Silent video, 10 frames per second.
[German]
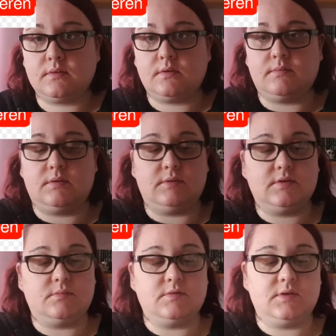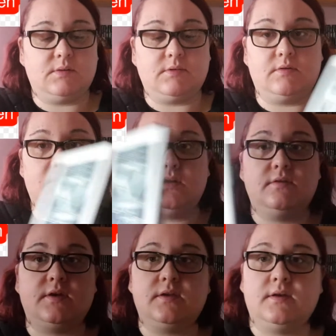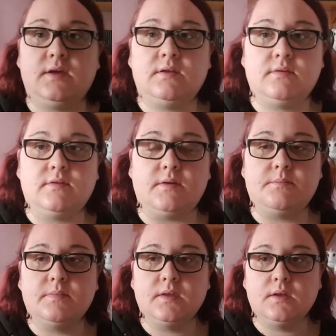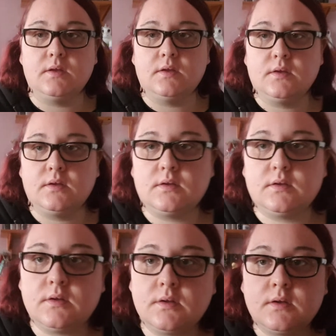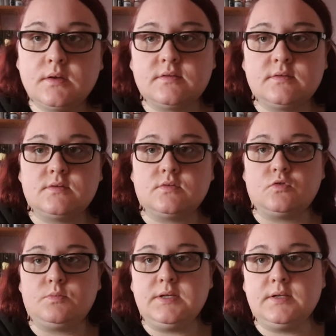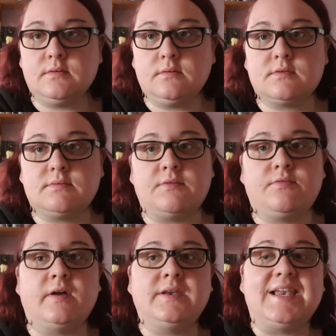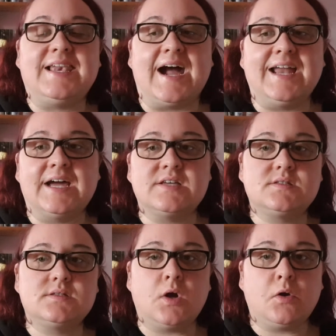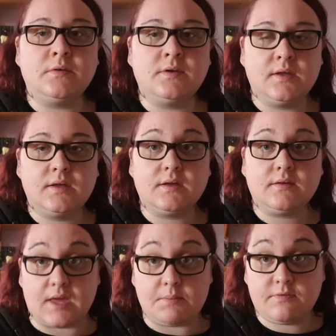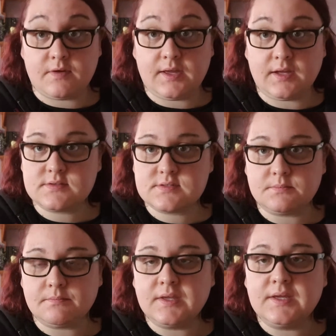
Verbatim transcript: Moment, muss ich immer auf die andere Seite gehen. So. Ah, das sind so spiegelt und zwar von Lana Stone Kämpferherz.